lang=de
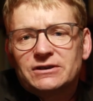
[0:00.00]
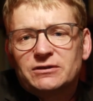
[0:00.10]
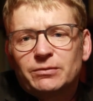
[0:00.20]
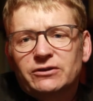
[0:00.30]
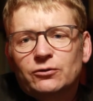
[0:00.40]

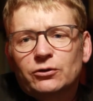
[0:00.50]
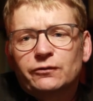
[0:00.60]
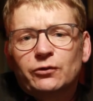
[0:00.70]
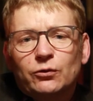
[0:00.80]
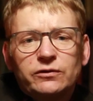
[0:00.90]
Ich bitte Gott
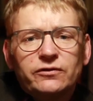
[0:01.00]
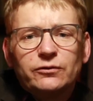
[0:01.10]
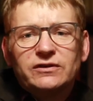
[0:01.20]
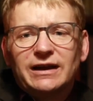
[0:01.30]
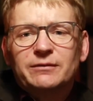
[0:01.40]
für uns
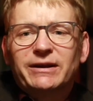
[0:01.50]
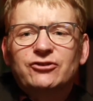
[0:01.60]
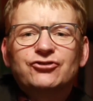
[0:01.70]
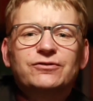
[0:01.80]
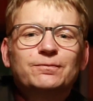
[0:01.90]
und alle
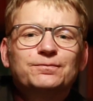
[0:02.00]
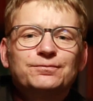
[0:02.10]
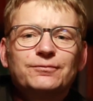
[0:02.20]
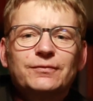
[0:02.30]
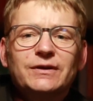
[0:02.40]
Menschen,
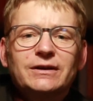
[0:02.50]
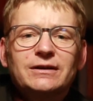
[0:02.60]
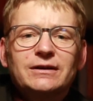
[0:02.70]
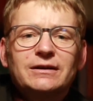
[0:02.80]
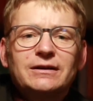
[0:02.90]

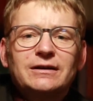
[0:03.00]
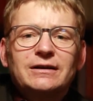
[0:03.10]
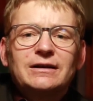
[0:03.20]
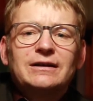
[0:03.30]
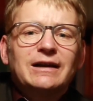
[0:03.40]

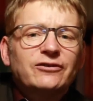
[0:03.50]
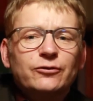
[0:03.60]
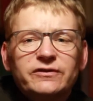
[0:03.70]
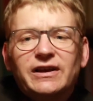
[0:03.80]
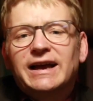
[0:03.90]
lass
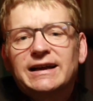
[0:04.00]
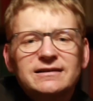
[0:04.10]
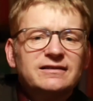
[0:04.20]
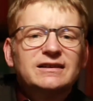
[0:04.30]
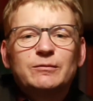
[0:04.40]
unser
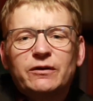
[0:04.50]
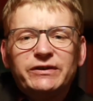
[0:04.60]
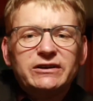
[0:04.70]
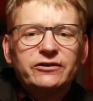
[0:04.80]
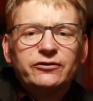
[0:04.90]
Herz immer
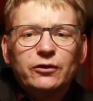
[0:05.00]
wieder